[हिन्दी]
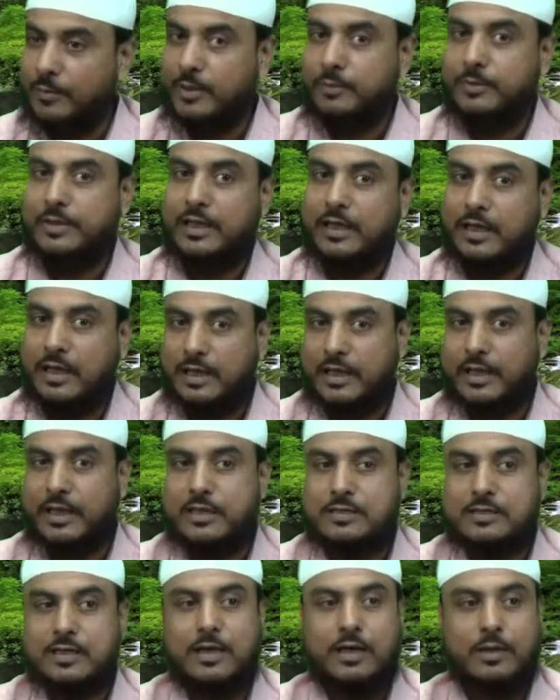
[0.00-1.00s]
पर भी देखा कि
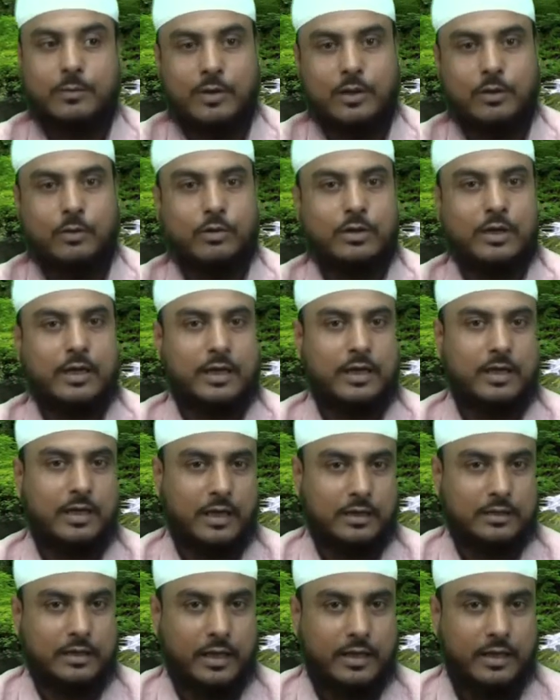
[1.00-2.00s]
एहसान अमल कौन कर
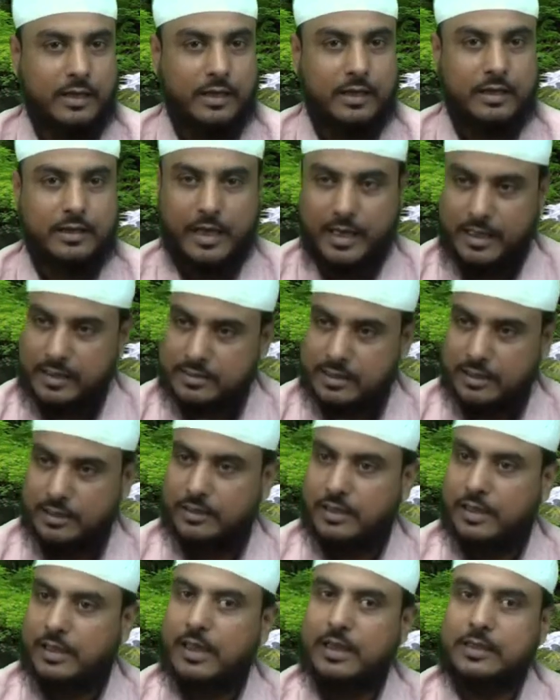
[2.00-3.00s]
कर आता है या ऐसे
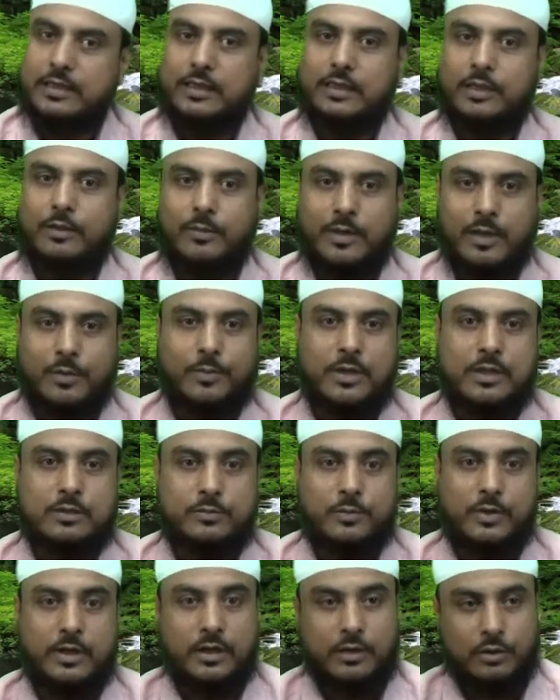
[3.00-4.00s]
ही नहीं आ जाता हमारे
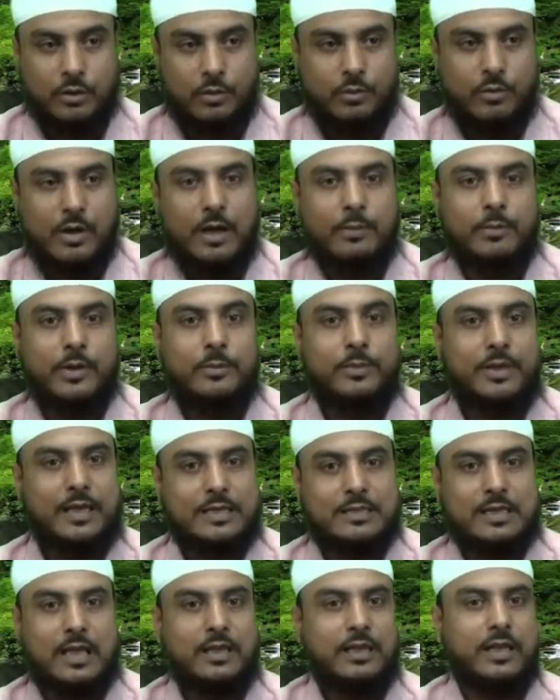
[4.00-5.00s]
पास में तो वहाँ पर भी
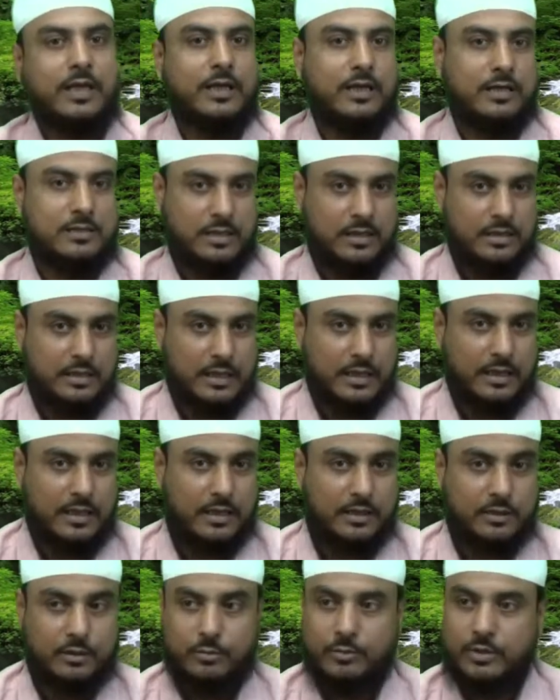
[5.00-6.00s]
एहसान देखना चाहता है
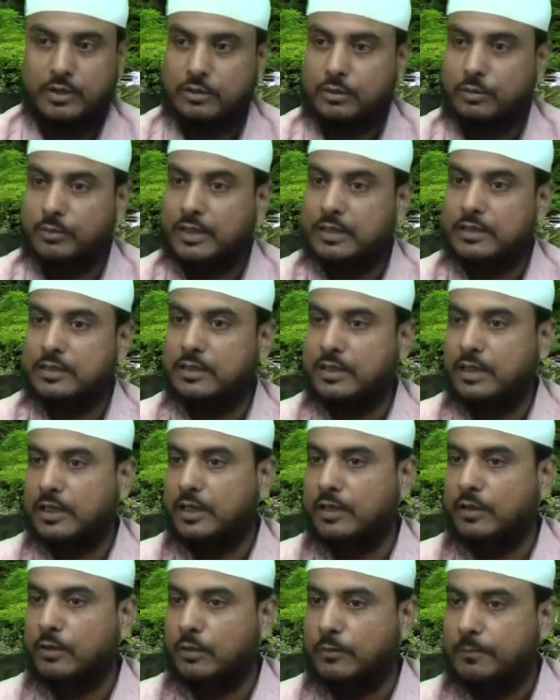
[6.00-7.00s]
अल्लाह के तुमने तुम्हारी
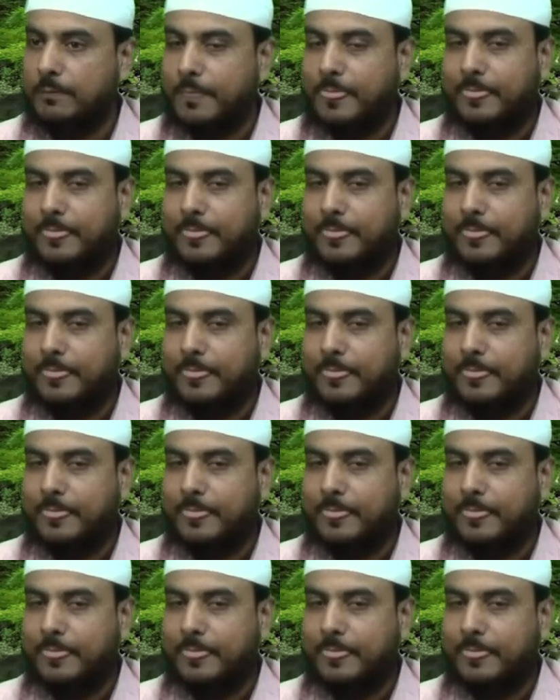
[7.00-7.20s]
ज़िंदगी को